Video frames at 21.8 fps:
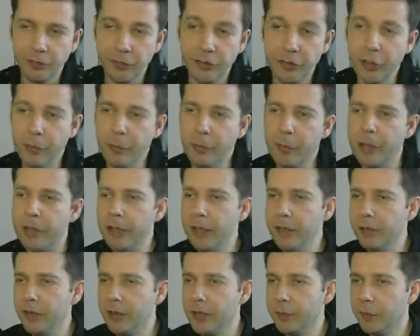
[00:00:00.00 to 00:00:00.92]

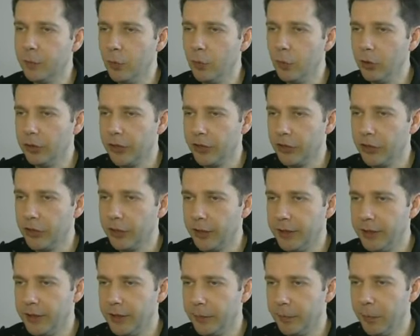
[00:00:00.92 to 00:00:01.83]
терпеливых смог
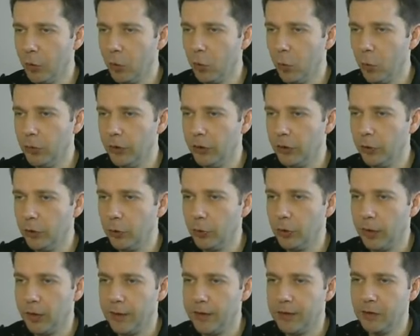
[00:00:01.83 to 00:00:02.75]
дождаться похода до
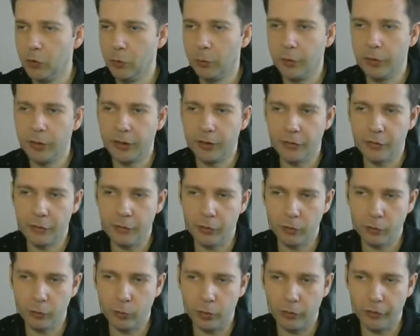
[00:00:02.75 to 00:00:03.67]
красного
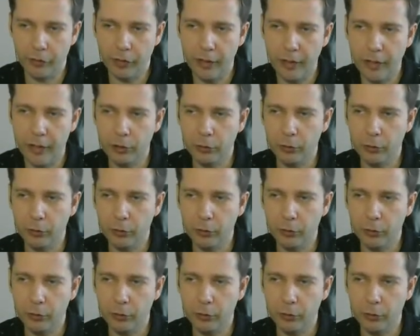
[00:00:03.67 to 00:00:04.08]
балансового уровня.